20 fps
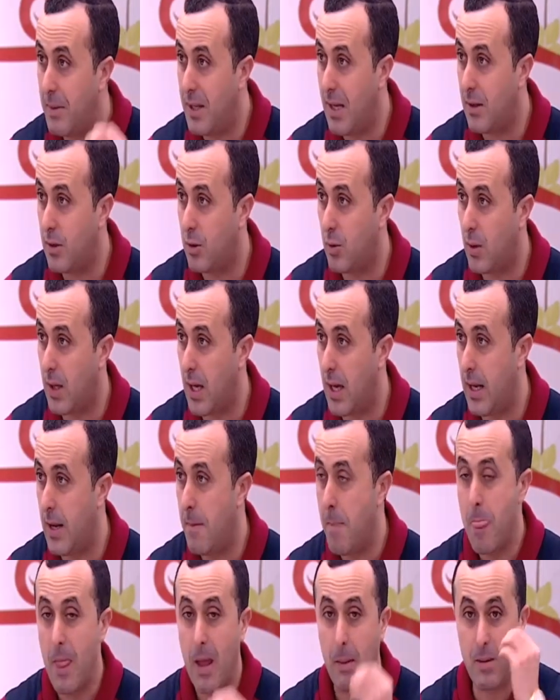بداء
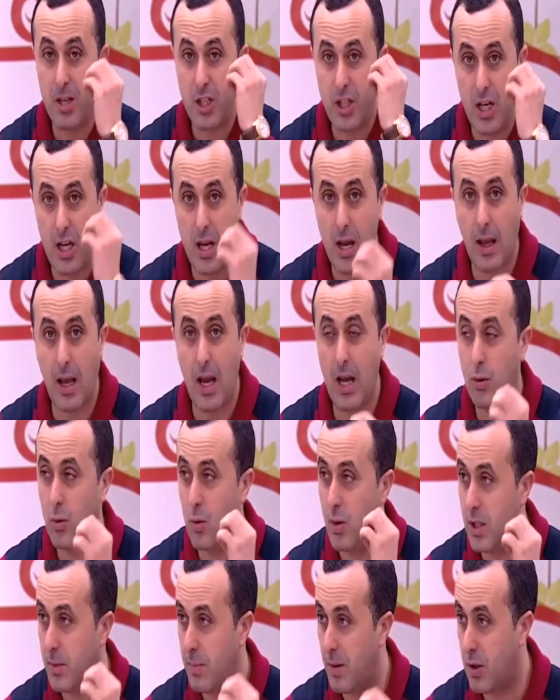السكري باش يقاد
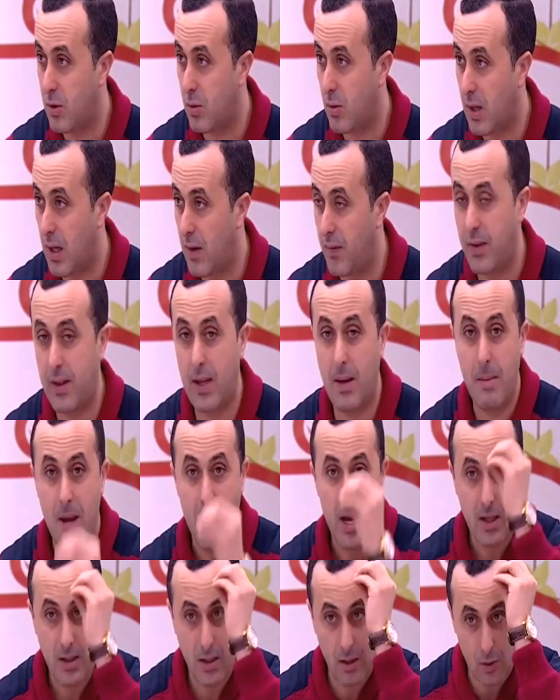نسبه السكر في الدم
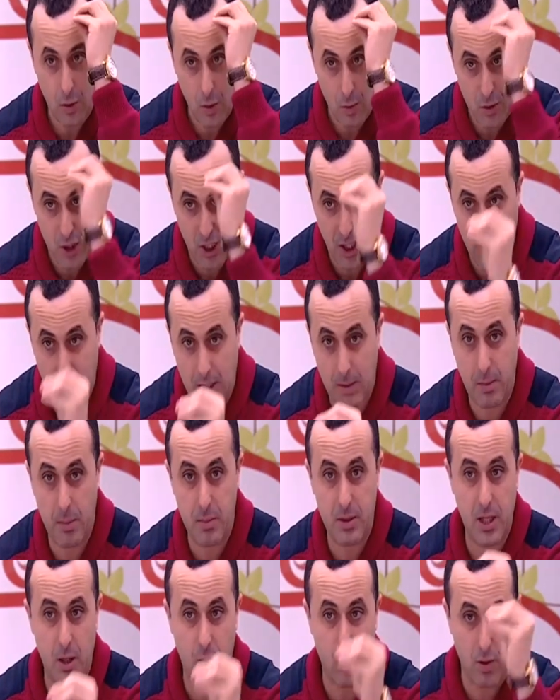تيخصو يمشي عند
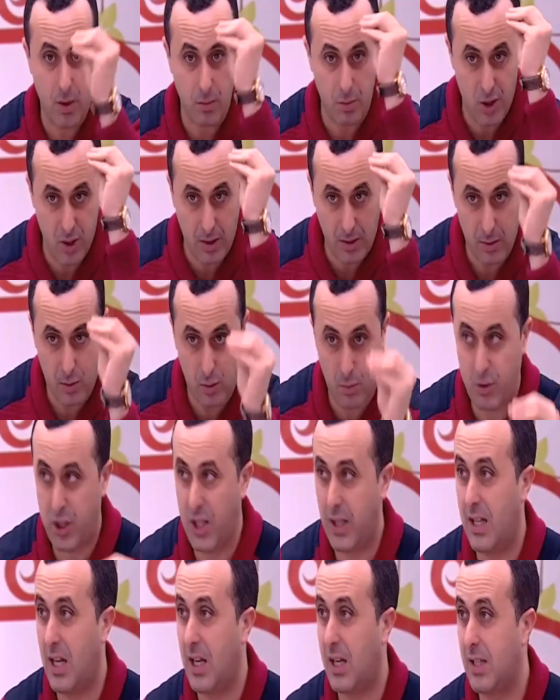الطبيب ديالو تيمشي خصو
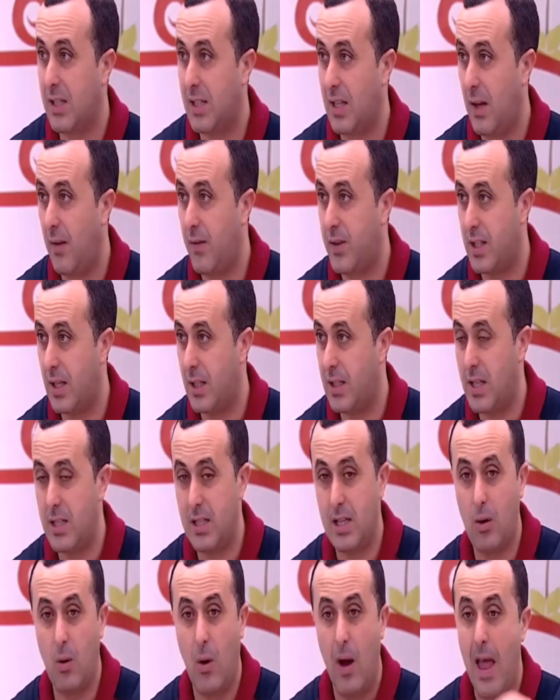يمشي عند الاخصائي في التغذيه
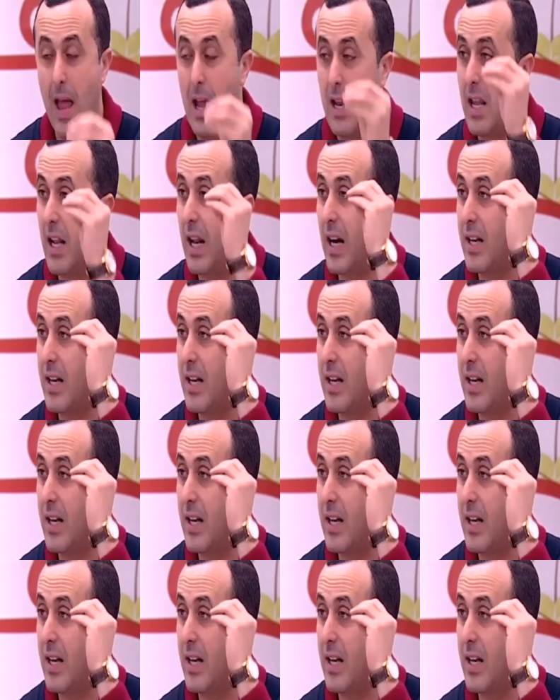ديالو لان